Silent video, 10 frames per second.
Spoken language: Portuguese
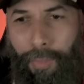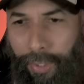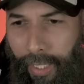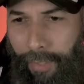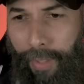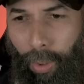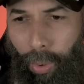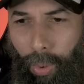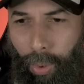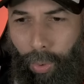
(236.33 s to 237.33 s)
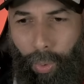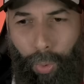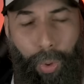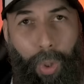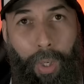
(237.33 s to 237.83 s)
Você vê o,
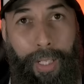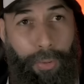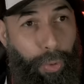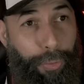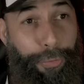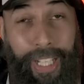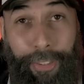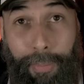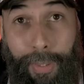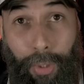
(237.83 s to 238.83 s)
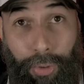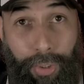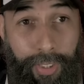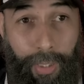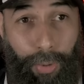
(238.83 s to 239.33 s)
o, o, Lucas com 20
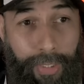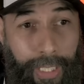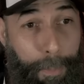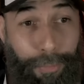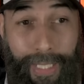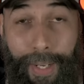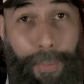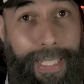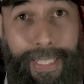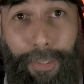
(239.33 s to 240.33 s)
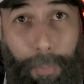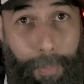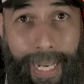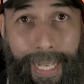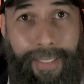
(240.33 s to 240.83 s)
minutos do segundo tempo, não estava aguentando
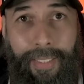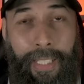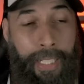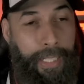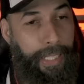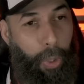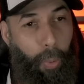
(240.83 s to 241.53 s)
mais e